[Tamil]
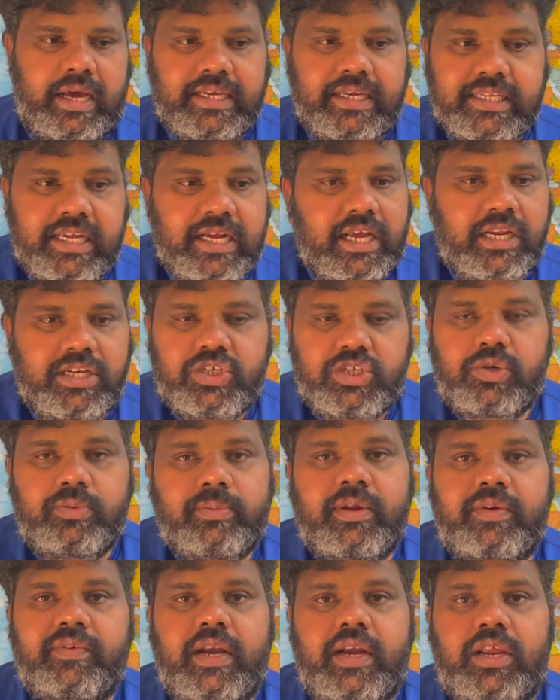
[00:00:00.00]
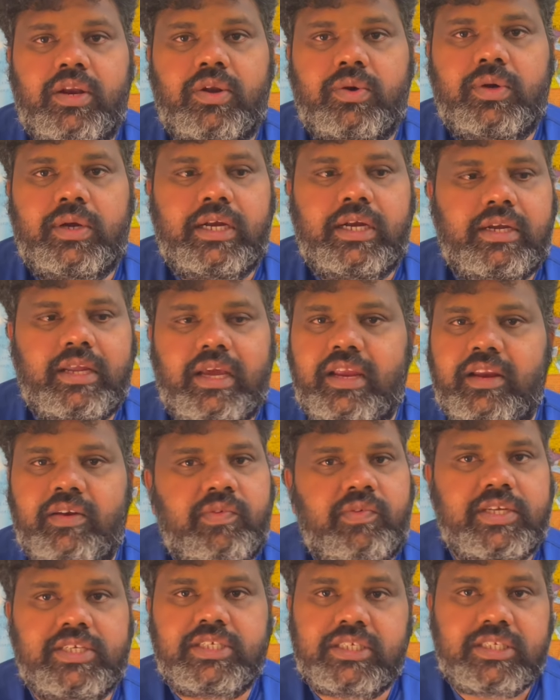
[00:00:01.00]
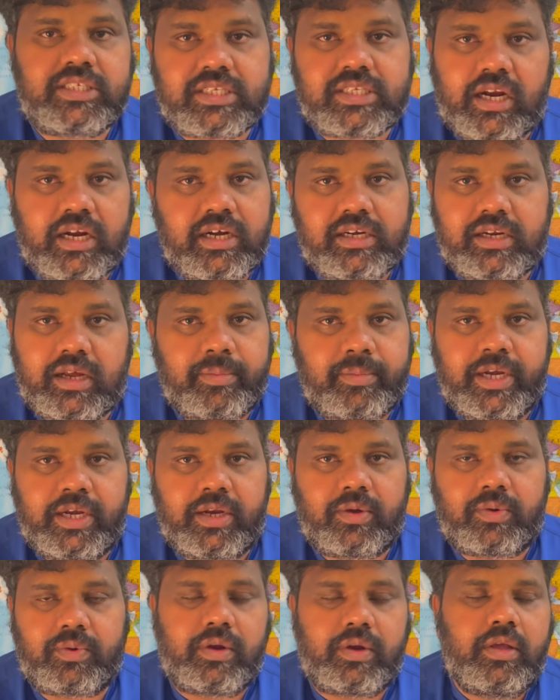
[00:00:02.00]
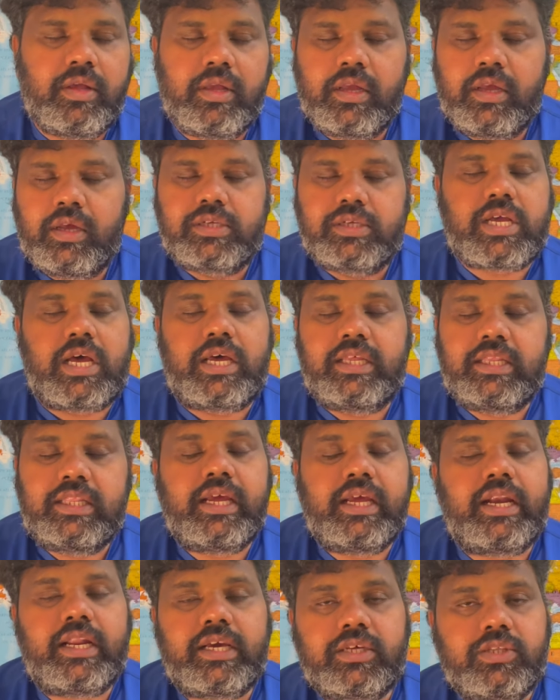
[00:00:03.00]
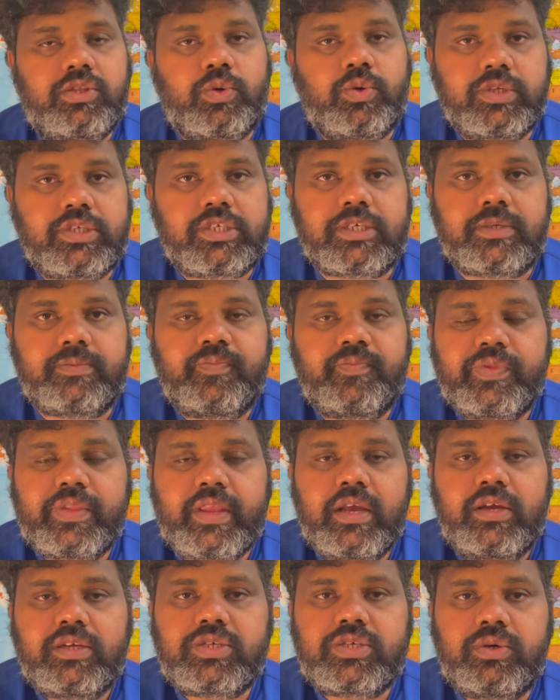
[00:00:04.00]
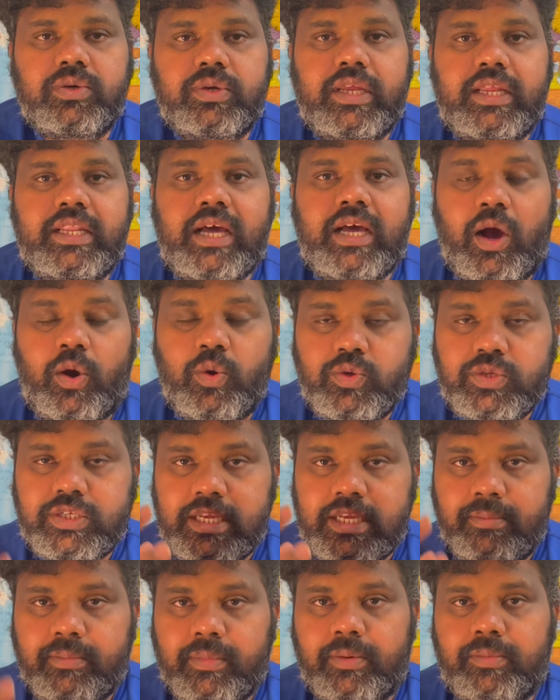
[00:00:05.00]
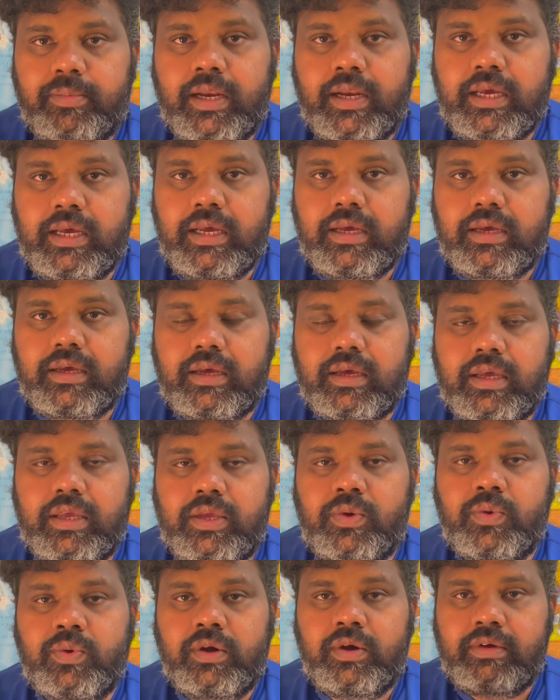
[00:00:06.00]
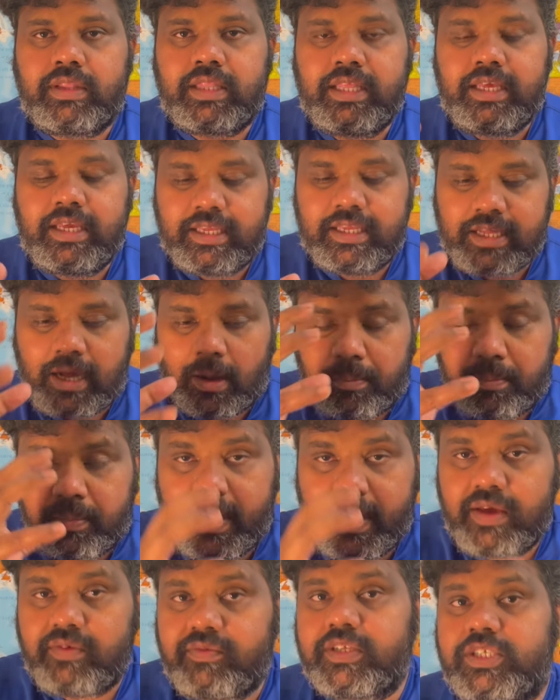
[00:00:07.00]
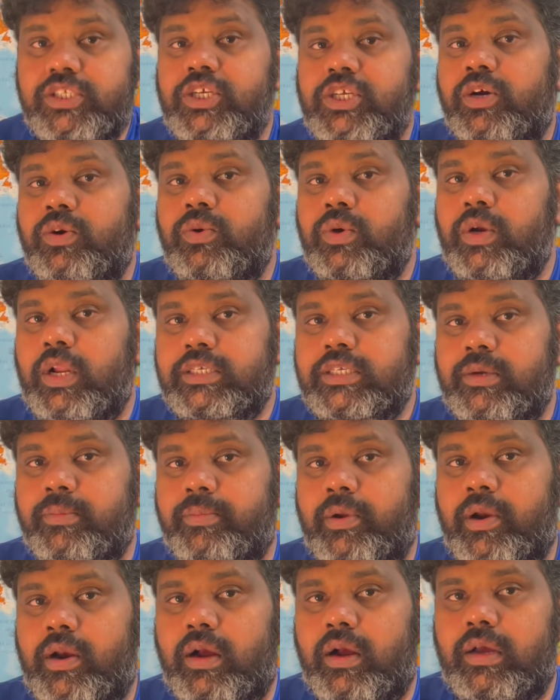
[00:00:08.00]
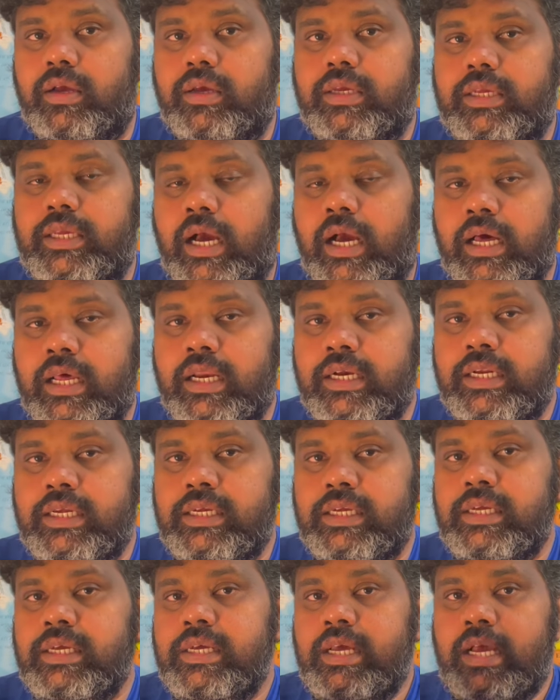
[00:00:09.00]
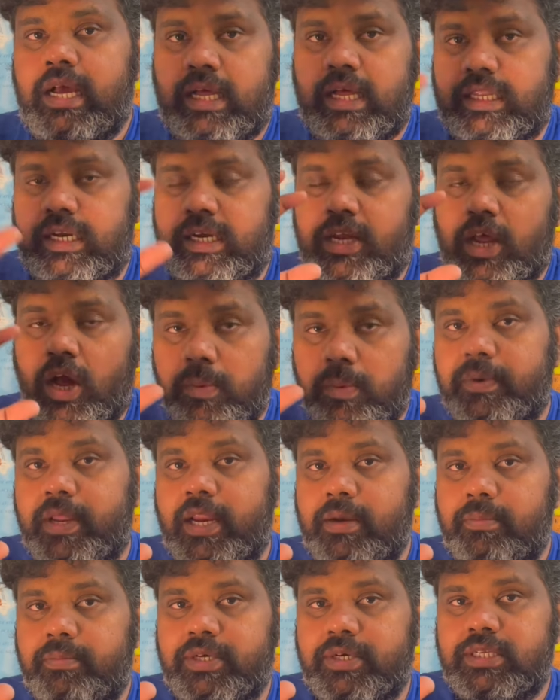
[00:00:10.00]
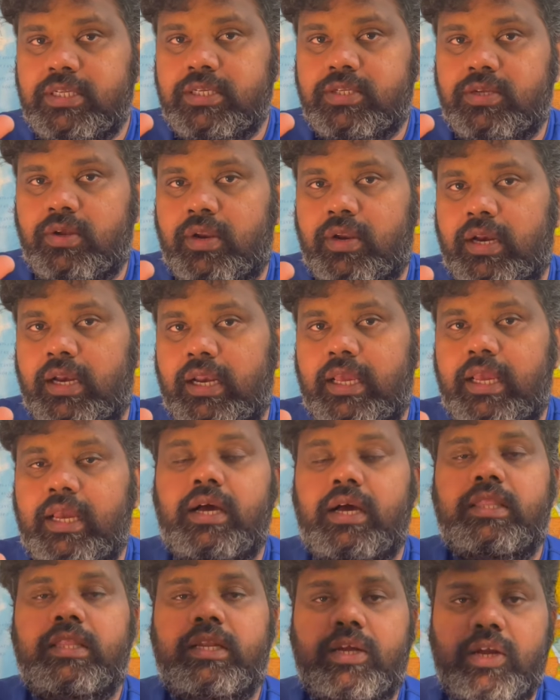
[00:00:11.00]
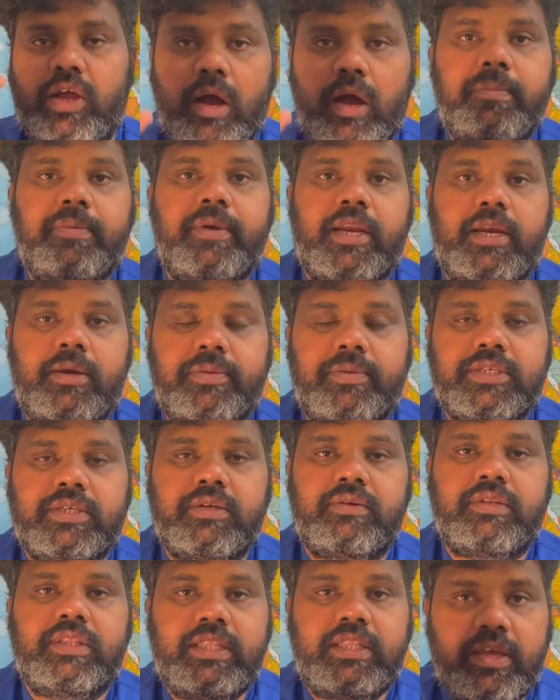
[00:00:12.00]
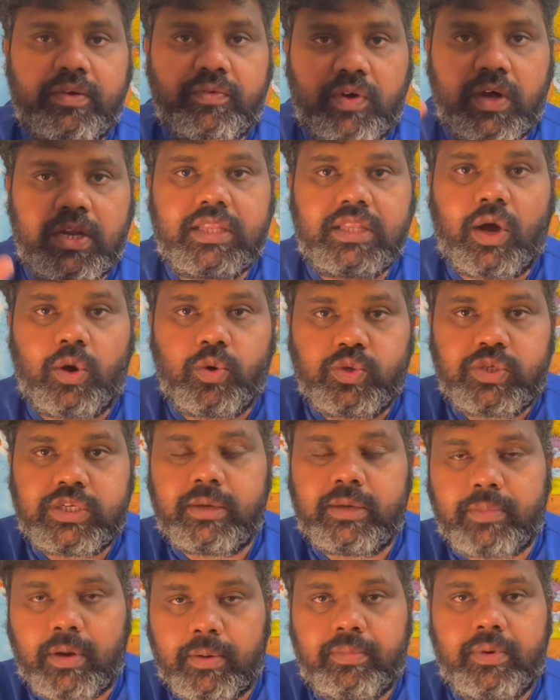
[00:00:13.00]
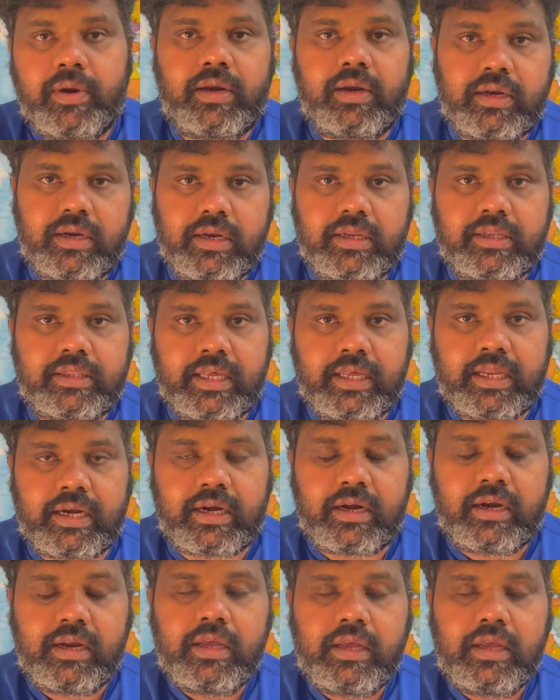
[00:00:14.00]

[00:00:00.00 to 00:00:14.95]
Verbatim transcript: ஆஸ் அ கன்சியூமர் வென் ஐ லுக் அட் இன்ஃப்ளேஷன் இஸ் நாட் கம்மிங் டவுன் ஸோ அதுதான் எனக்கு தோணுச்சு ஸோ இந்த ஹவுசிங் பபுல இவங்க வந்து இது அப்படியே வச்சிருக்கணும்னு ஆசைப்படுறாங்க யார் அந்த டாப் டென் பர்சன்ட் சொல்கிறேன் இல்லையா அந்த டாப் டென் பர்சன்ட் வந்து தி வான் த ஹவுசிங் பபுள் தேர்